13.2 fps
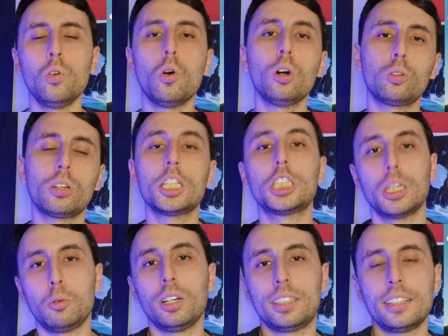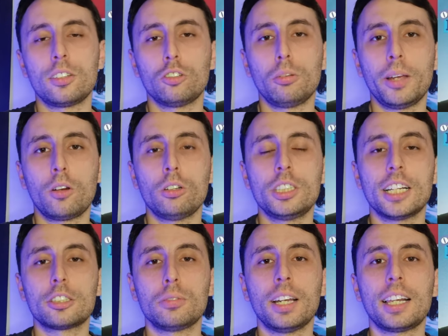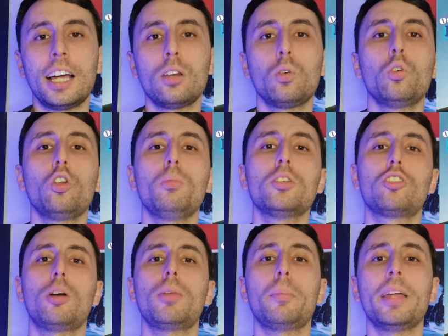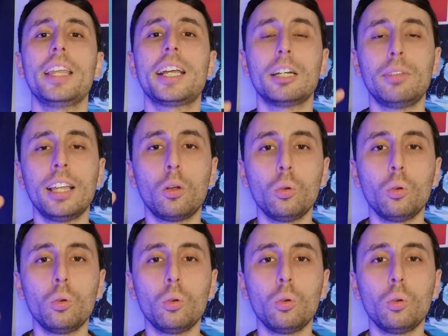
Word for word: o outro que chamou a atenção do Michael Jackson, é claro, Um Lobisomem Americano em